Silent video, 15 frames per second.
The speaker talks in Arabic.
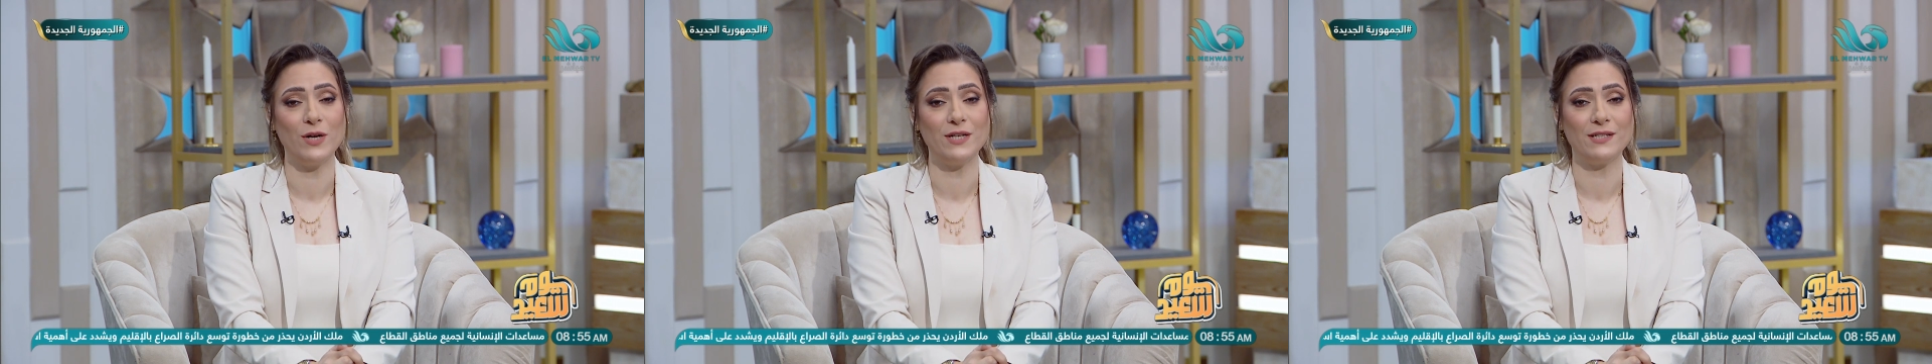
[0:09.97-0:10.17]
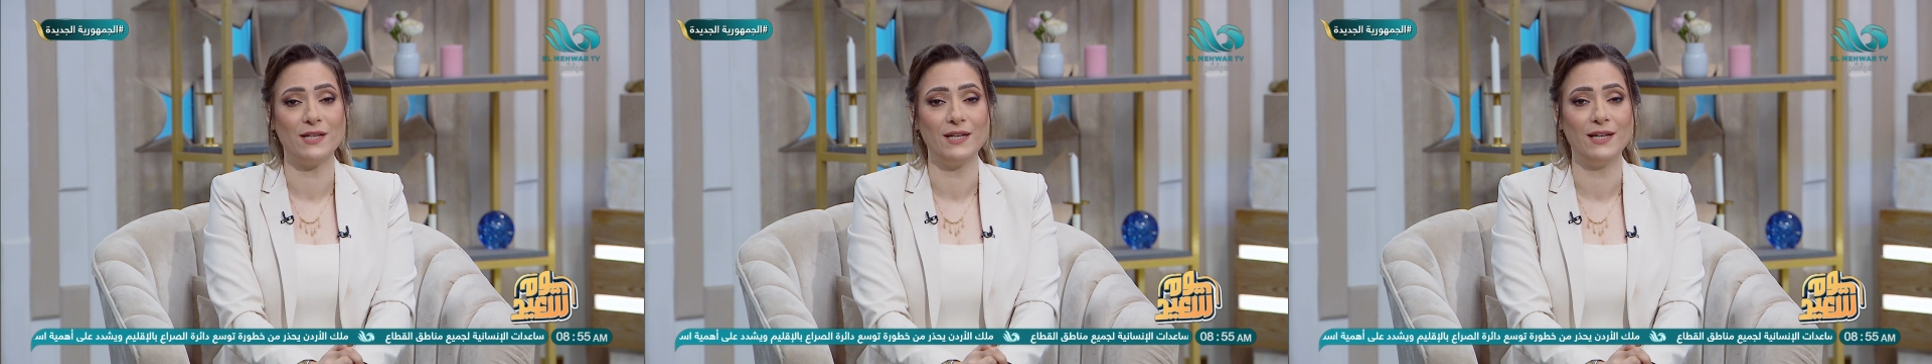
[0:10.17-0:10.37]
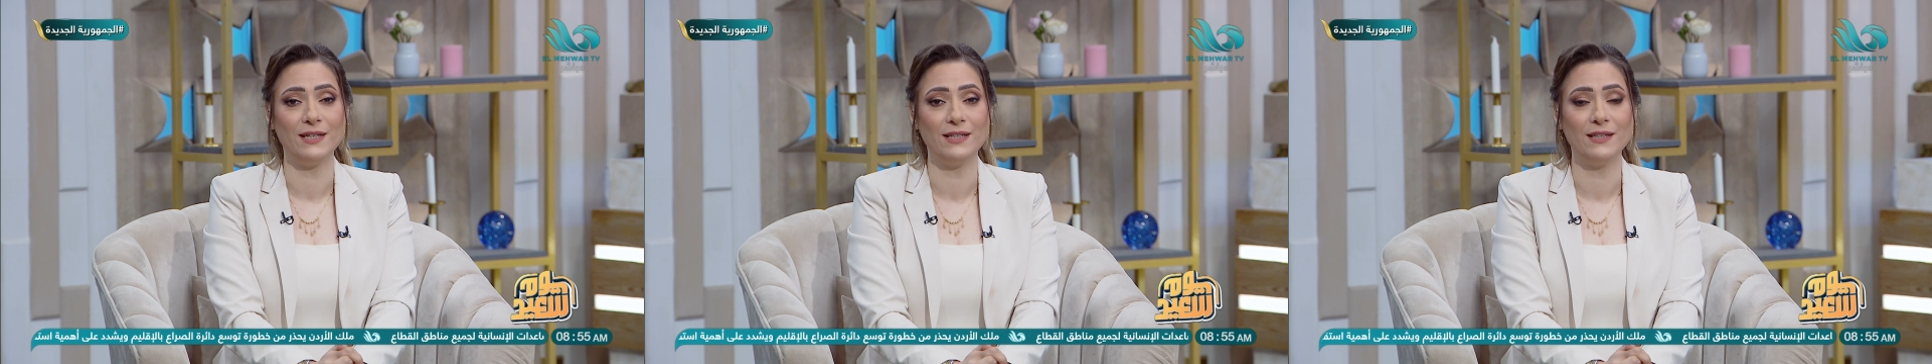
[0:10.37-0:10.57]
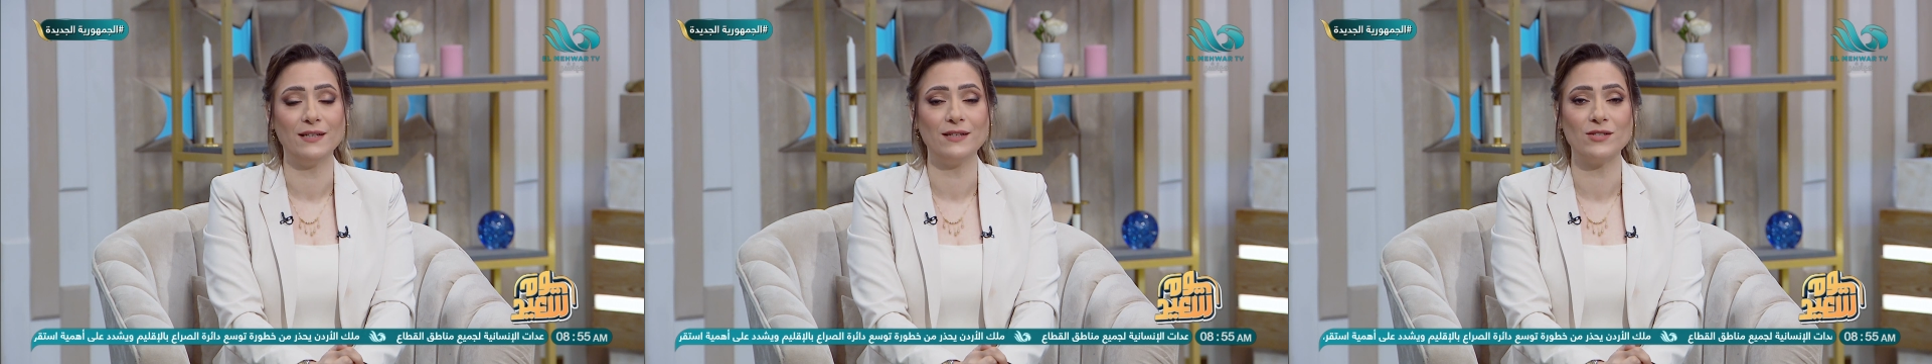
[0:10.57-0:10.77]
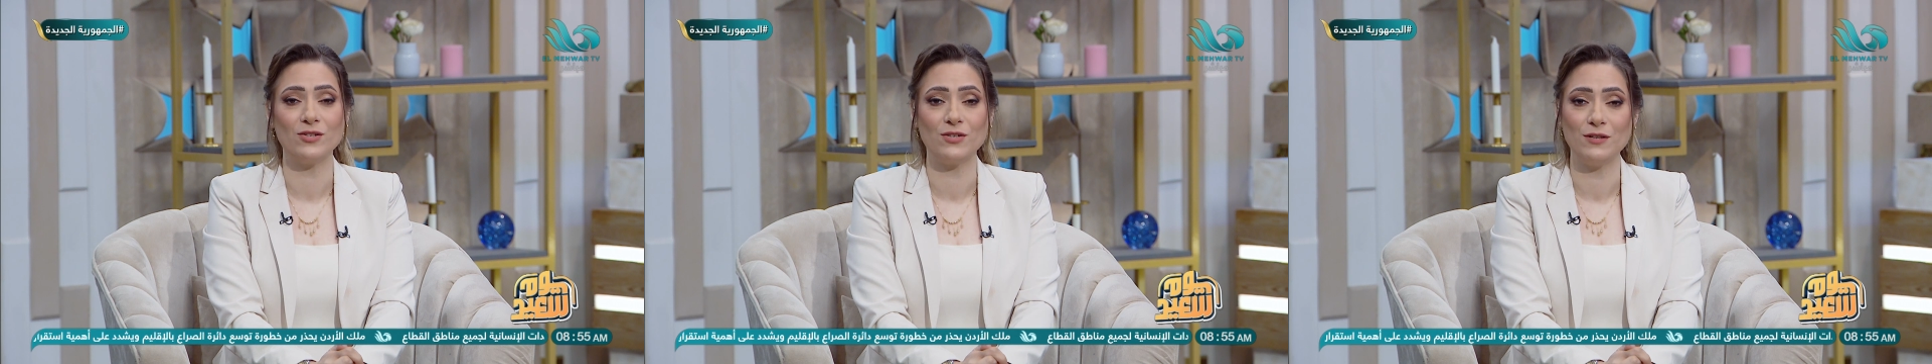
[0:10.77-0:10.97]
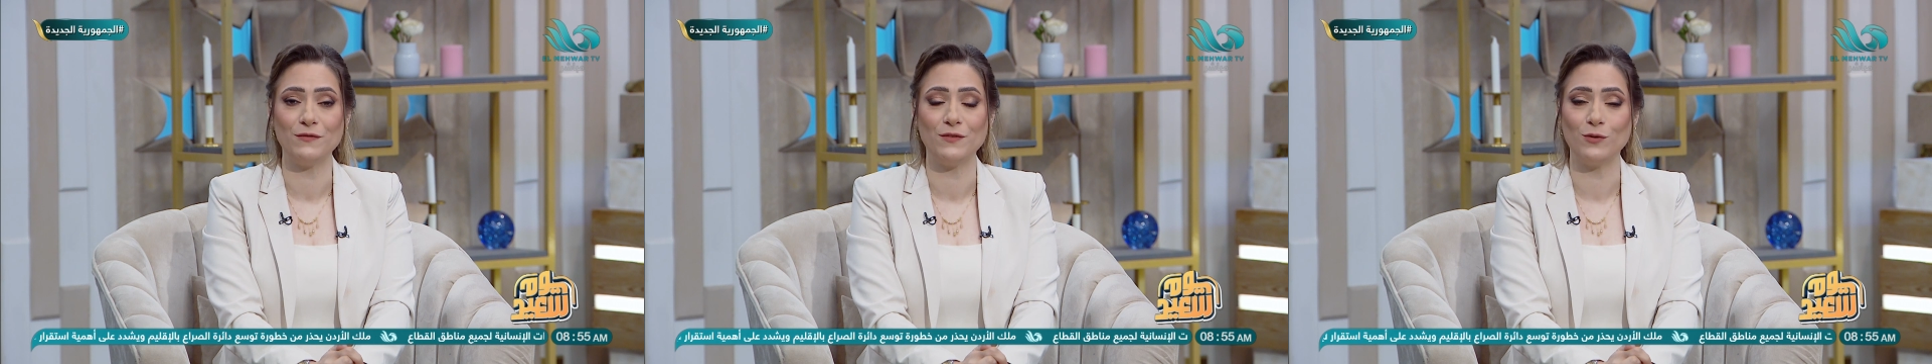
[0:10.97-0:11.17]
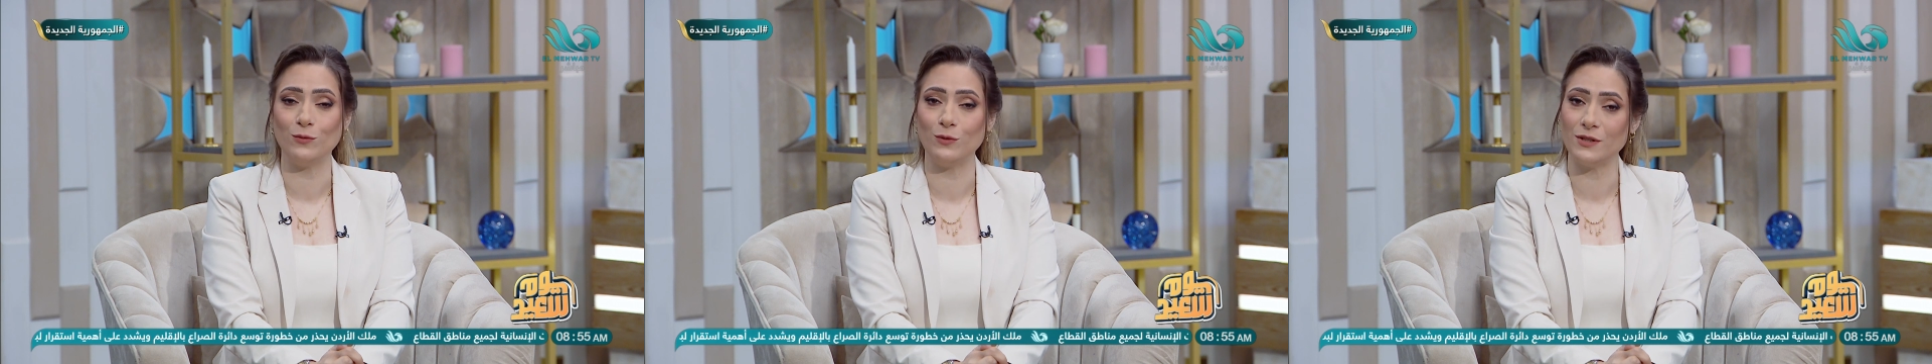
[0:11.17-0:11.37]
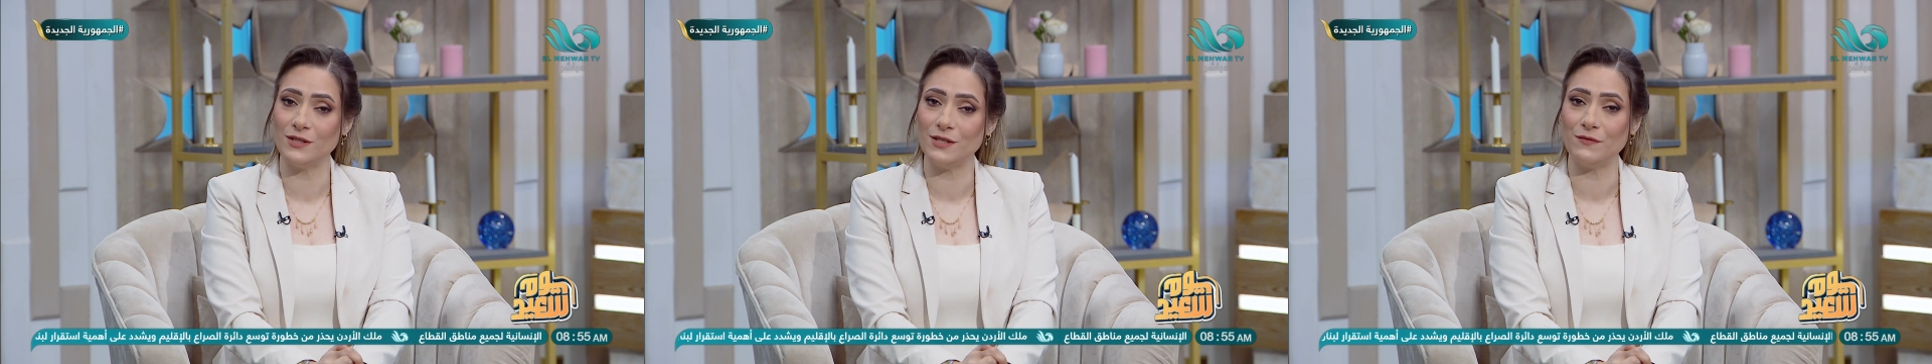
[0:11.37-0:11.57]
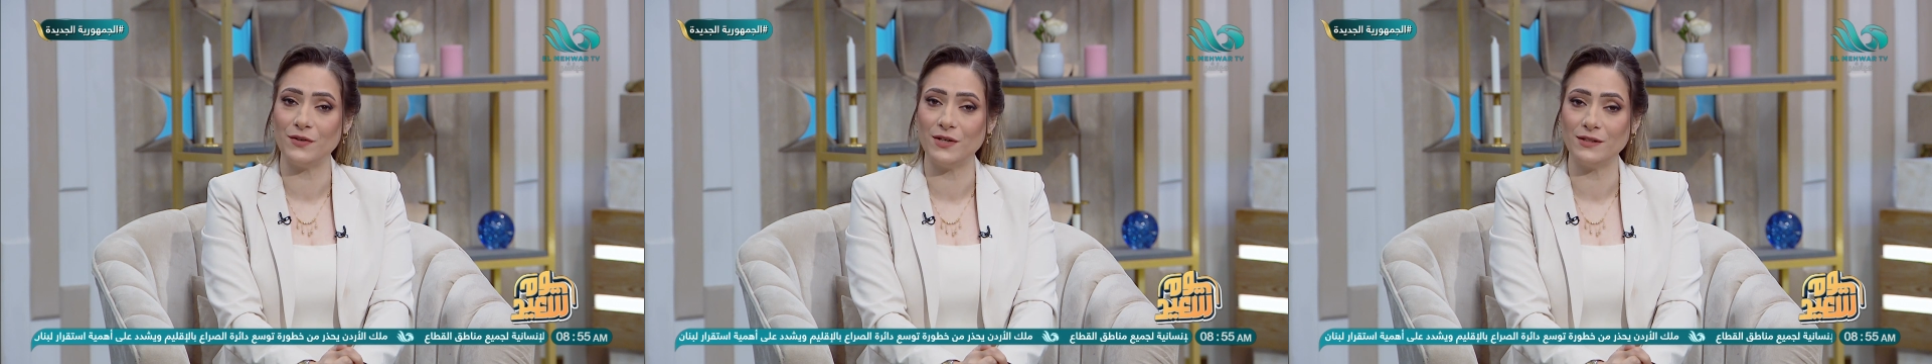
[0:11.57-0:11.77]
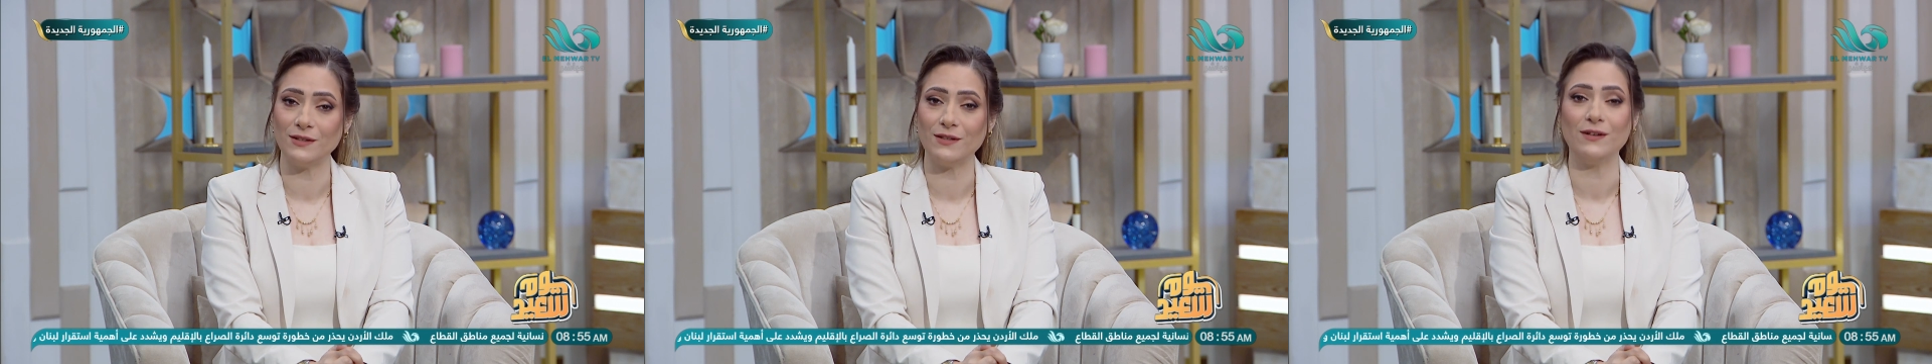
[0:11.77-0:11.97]
اسئله كده ظريفه
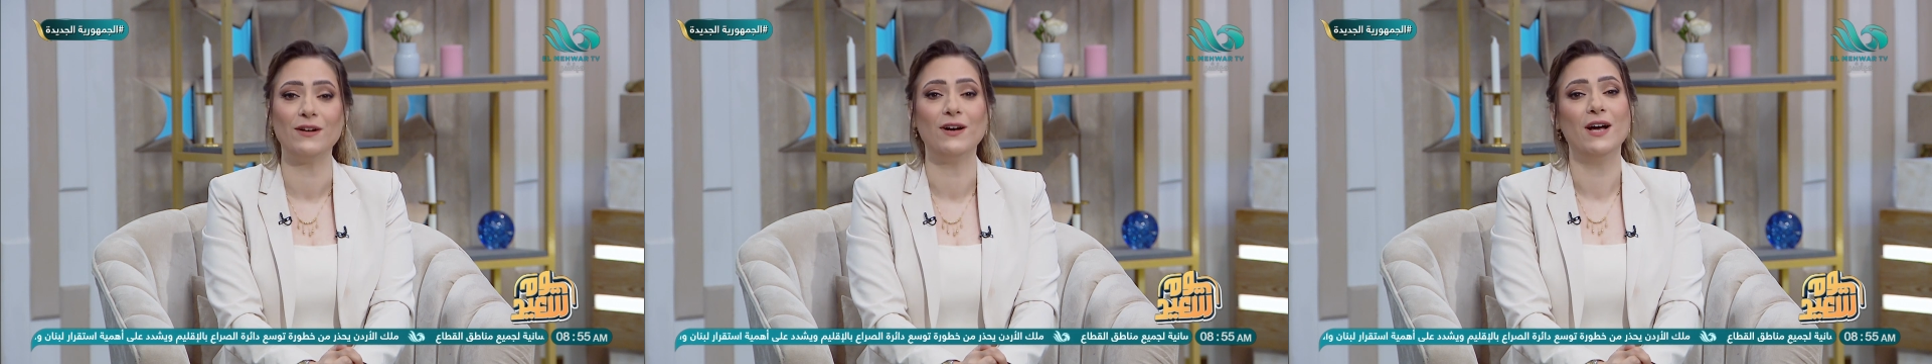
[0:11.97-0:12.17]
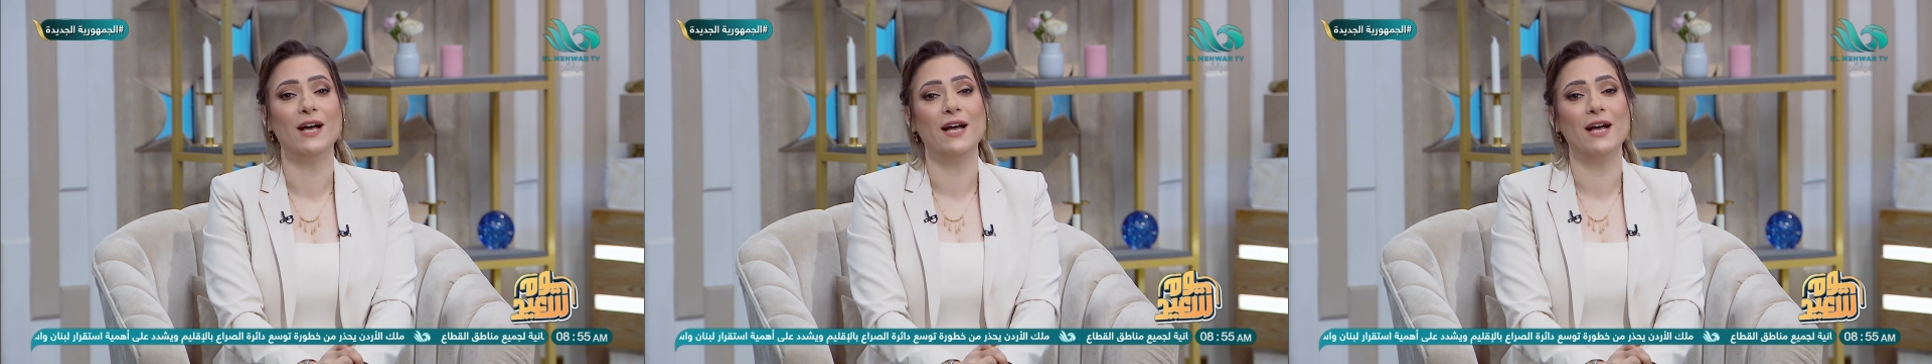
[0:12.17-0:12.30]
ولطيفه يا ترى